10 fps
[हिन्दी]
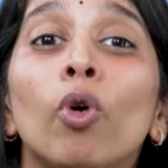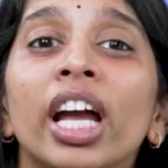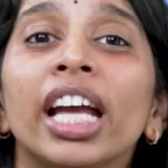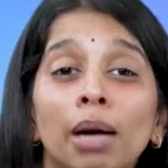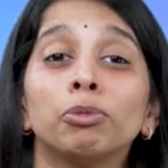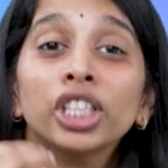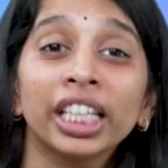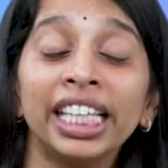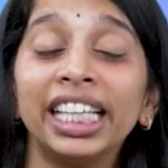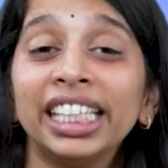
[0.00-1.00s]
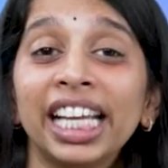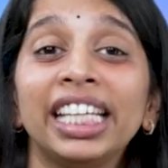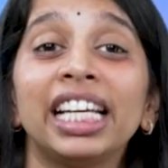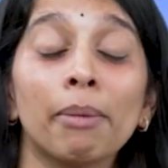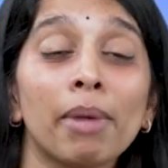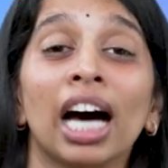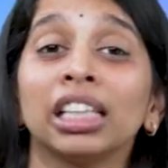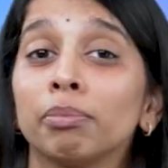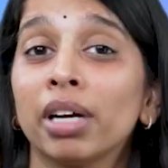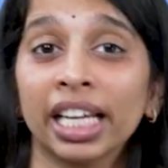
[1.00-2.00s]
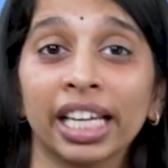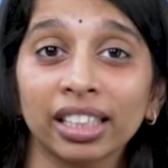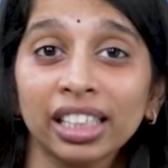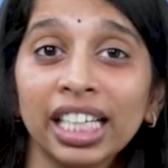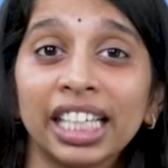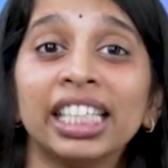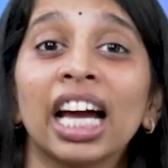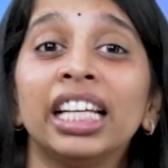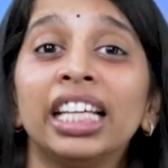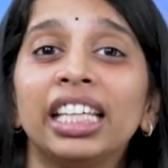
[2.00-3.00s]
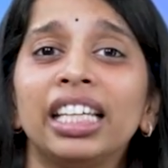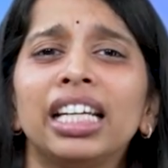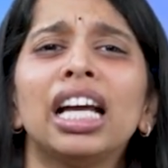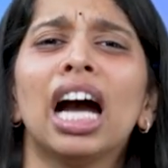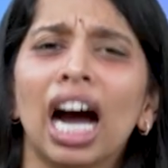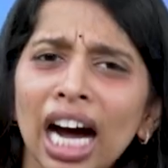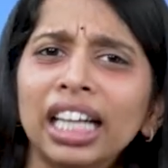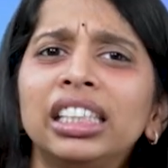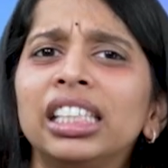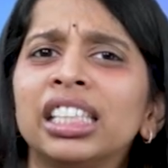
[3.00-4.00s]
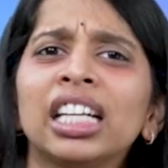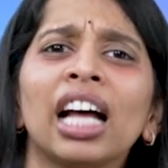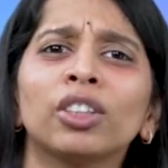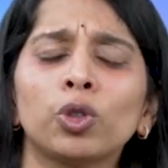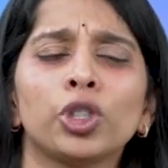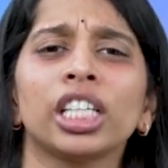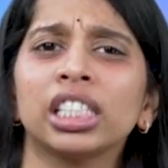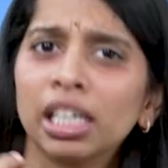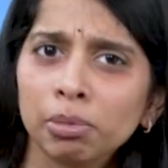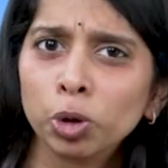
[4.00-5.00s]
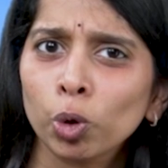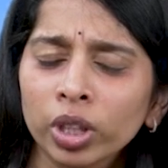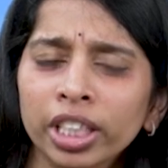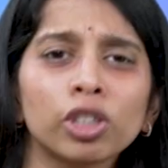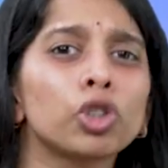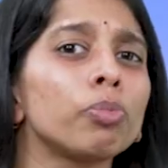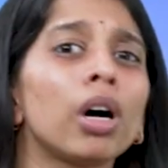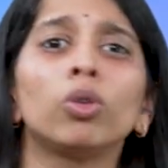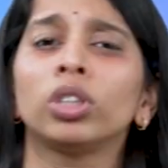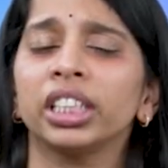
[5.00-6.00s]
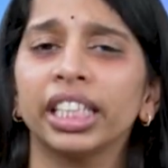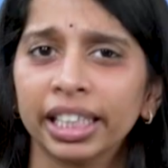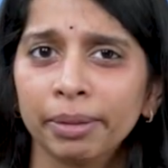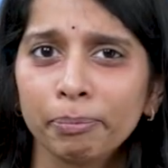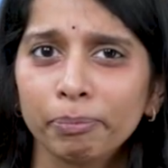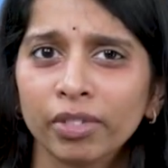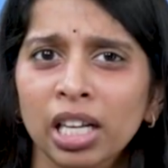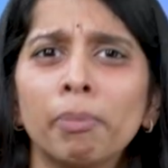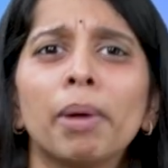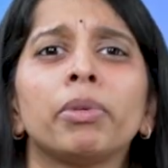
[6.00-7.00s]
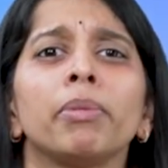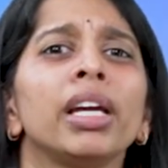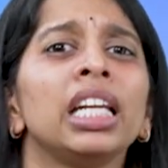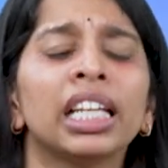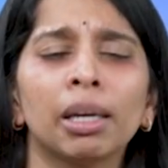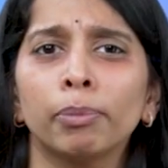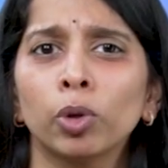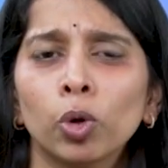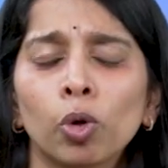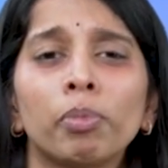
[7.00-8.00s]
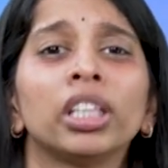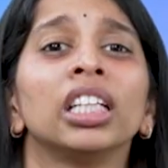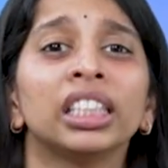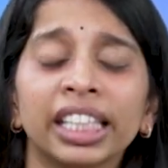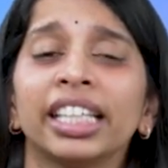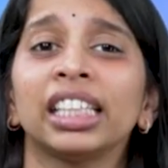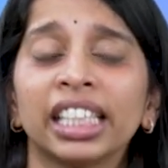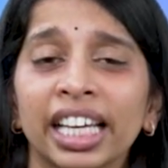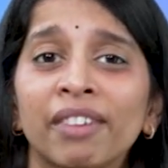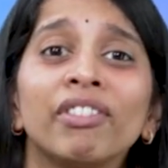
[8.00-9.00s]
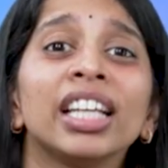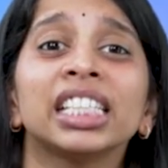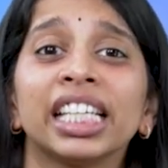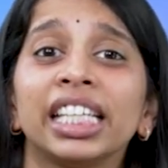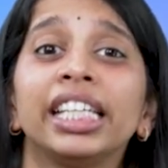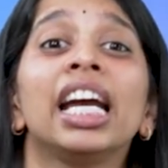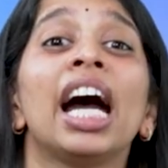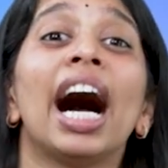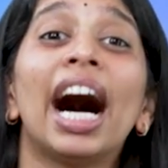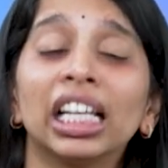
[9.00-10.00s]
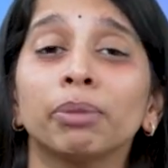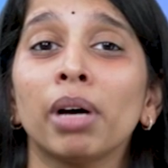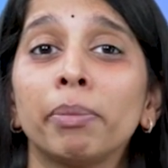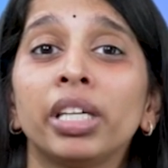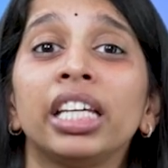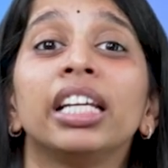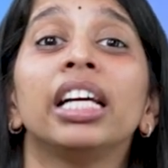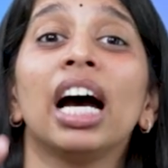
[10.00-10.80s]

वो है हम शरीर नहीं हम आत्मा है यानी कि हर दिन रात को जैसे हम सोते और सुबह उठते हैं हम अपने मेले कपड़ों को बदलते रहते हैं वैसे ही आत्मा भी